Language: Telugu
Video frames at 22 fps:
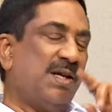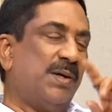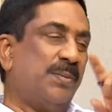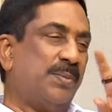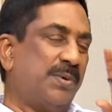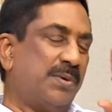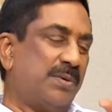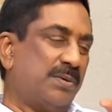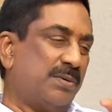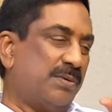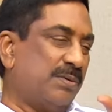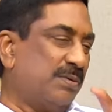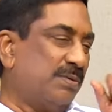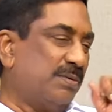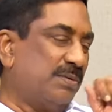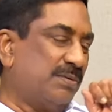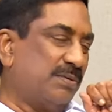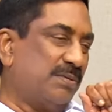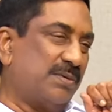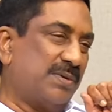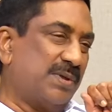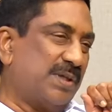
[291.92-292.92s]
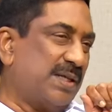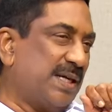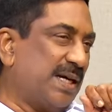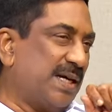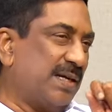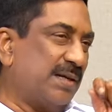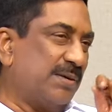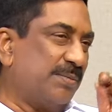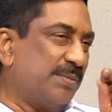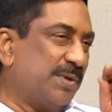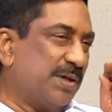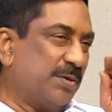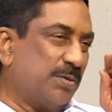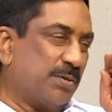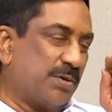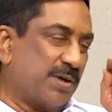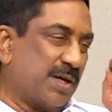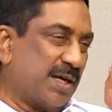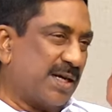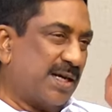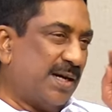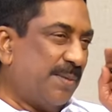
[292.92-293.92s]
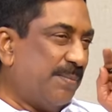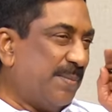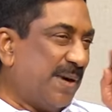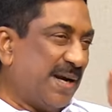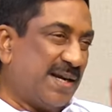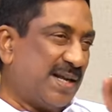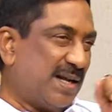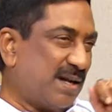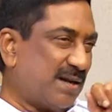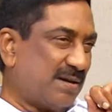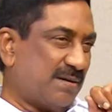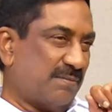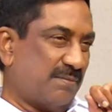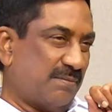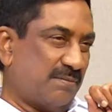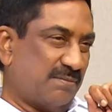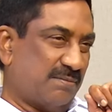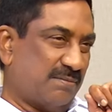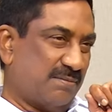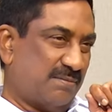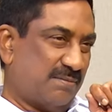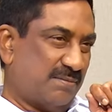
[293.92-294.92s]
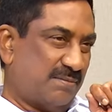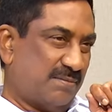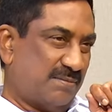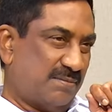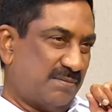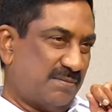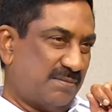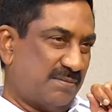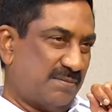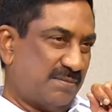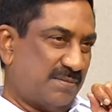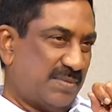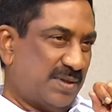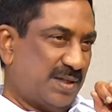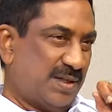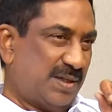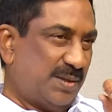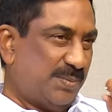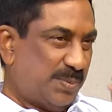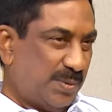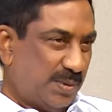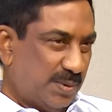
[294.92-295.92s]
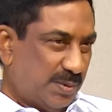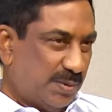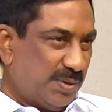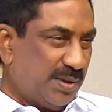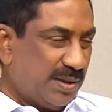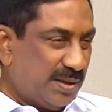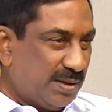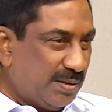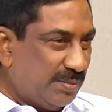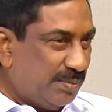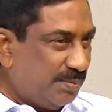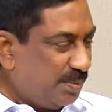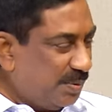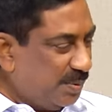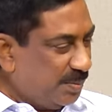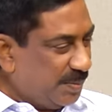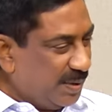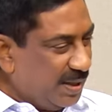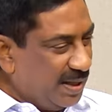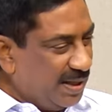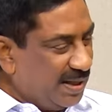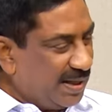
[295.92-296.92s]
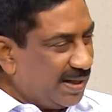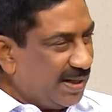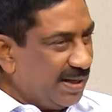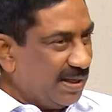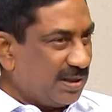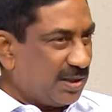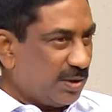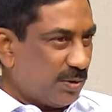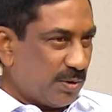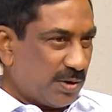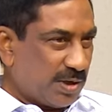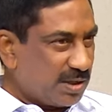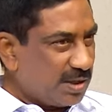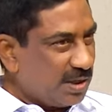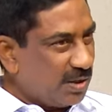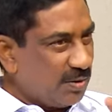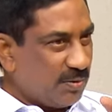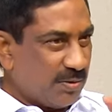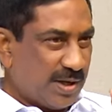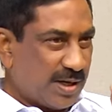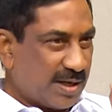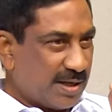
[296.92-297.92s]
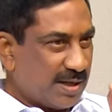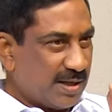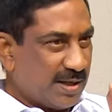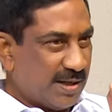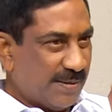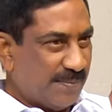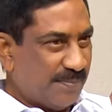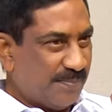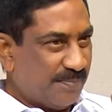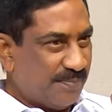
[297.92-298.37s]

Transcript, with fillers: ఇప్పుడు జగన్ మీకు ఒక రకంగా మెంటార్ ఇప్పుడు ఇప్పుడు మళ్ళీ అగైన్ చౌరాస్తాలో ఉన్నారు కదా